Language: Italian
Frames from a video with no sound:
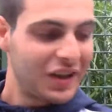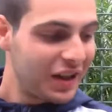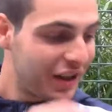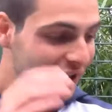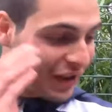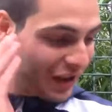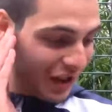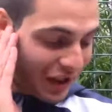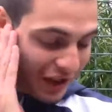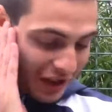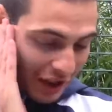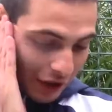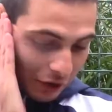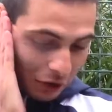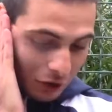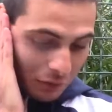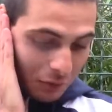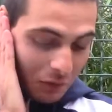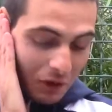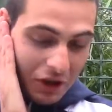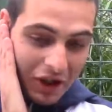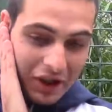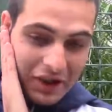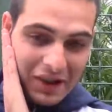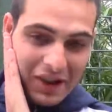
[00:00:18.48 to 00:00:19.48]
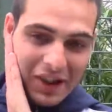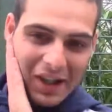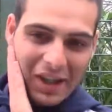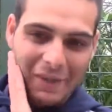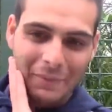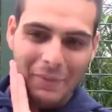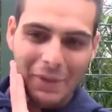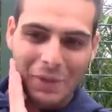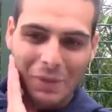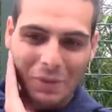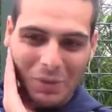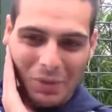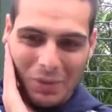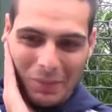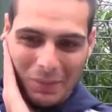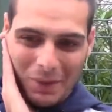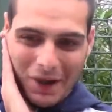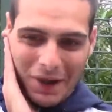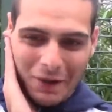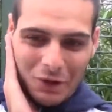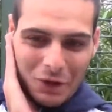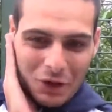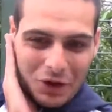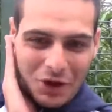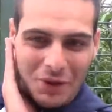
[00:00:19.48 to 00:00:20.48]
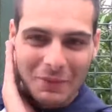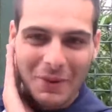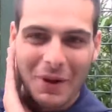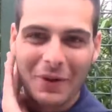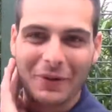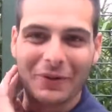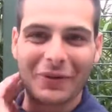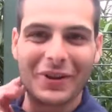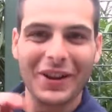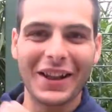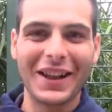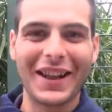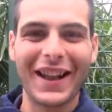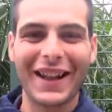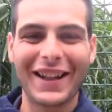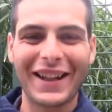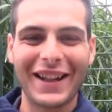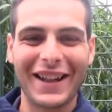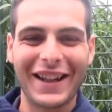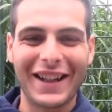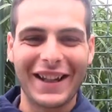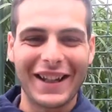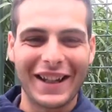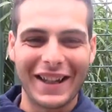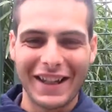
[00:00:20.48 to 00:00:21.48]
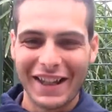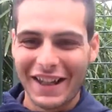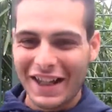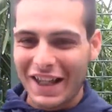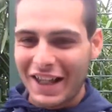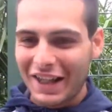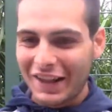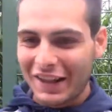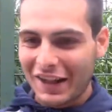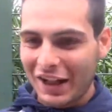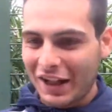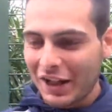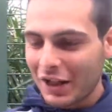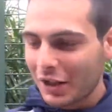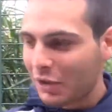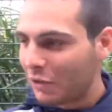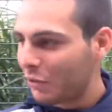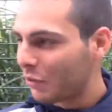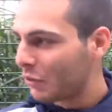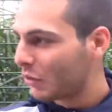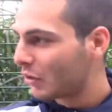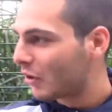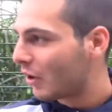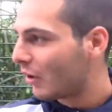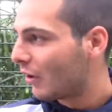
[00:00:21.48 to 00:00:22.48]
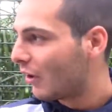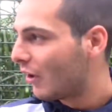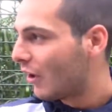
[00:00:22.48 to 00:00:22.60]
Sì, sì, intanto buonasera, mi scuso per la voce ma ho finita nell'incontro.